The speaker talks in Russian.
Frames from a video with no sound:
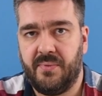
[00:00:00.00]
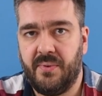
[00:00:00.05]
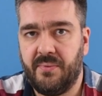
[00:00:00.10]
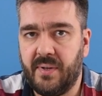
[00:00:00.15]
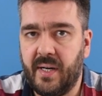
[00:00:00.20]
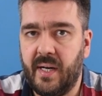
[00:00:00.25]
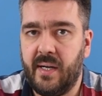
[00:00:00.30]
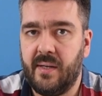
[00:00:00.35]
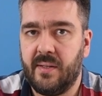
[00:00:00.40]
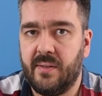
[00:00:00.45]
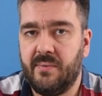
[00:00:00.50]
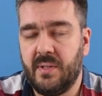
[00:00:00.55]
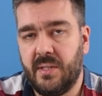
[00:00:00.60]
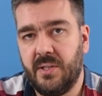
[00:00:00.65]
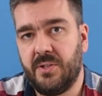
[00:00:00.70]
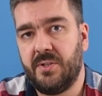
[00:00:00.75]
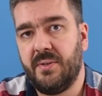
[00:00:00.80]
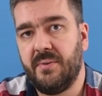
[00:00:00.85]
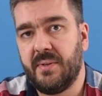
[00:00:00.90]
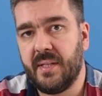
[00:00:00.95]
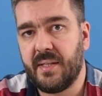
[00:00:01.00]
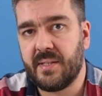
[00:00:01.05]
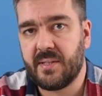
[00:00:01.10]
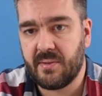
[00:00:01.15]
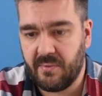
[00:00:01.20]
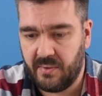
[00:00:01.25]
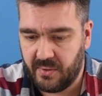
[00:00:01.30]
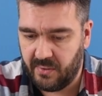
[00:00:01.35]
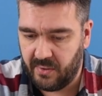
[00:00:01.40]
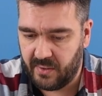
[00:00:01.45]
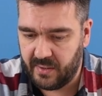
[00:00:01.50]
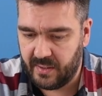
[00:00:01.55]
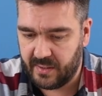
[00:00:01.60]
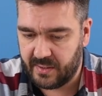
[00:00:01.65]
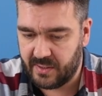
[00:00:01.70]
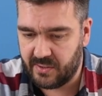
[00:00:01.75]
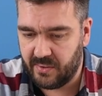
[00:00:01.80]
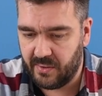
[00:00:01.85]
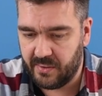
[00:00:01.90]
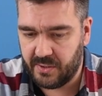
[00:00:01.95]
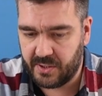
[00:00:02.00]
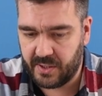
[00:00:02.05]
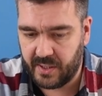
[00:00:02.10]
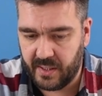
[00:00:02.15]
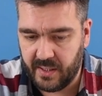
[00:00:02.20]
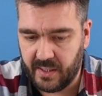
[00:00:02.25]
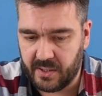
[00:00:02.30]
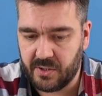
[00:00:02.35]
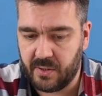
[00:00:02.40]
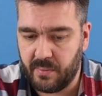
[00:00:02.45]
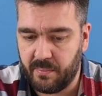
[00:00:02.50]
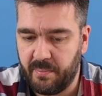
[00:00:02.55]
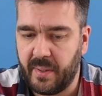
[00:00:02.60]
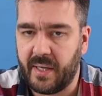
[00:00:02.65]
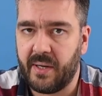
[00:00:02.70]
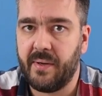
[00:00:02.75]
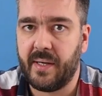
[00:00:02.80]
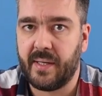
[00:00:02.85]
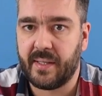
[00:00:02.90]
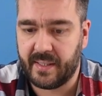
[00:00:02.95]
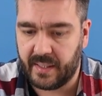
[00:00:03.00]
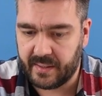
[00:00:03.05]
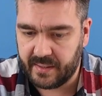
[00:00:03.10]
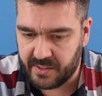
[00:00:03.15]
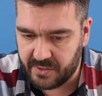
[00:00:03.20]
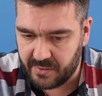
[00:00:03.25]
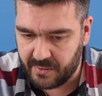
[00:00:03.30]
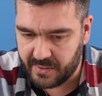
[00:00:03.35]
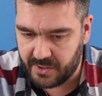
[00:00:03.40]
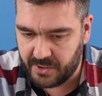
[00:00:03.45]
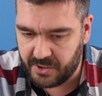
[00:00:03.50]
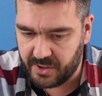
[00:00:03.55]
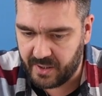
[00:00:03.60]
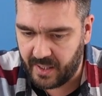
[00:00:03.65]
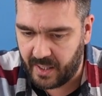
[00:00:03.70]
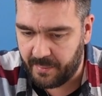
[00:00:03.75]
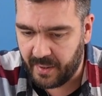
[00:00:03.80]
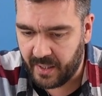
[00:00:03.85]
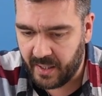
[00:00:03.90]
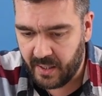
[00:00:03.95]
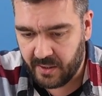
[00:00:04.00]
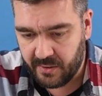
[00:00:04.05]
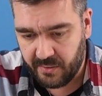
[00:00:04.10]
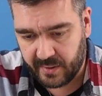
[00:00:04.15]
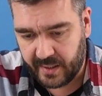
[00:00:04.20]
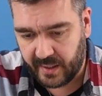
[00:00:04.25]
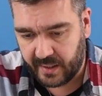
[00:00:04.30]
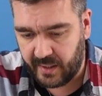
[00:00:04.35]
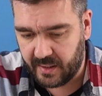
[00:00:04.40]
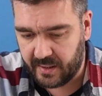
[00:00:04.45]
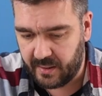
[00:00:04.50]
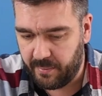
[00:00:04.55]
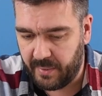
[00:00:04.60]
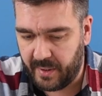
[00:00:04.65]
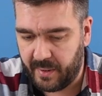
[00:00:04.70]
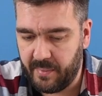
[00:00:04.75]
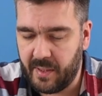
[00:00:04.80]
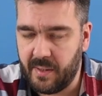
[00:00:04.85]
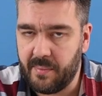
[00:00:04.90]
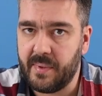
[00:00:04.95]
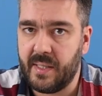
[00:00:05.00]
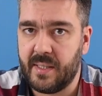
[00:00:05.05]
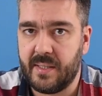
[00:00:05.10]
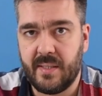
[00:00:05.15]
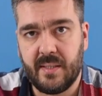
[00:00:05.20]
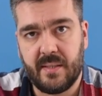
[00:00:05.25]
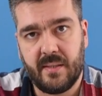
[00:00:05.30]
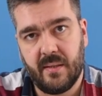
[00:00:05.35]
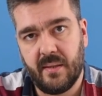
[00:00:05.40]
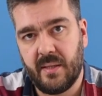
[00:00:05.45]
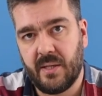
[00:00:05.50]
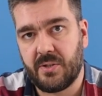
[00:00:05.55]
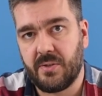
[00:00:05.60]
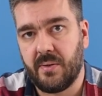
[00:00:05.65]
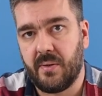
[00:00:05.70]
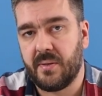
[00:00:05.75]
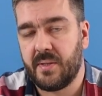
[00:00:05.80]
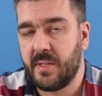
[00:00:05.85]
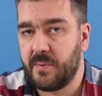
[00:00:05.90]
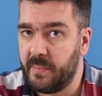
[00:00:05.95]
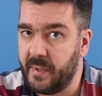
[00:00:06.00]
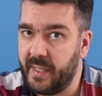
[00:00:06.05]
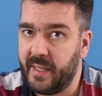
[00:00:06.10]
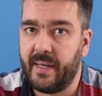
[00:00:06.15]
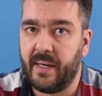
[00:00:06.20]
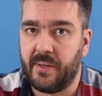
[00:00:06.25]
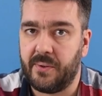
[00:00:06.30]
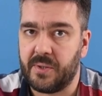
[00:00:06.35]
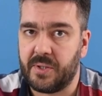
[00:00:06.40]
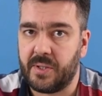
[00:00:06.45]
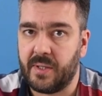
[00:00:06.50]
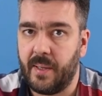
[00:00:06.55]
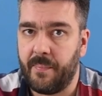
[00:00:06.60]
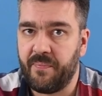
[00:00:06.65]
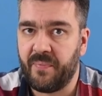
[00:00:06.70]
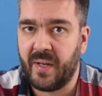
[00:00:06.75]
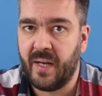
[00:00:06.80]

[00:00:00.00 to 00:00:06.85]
февраль 2019 года, солнышка нет, чтобы проверить, как на солнце читаем, но каких-то проблем я здесь не нашел, дисплей хороший.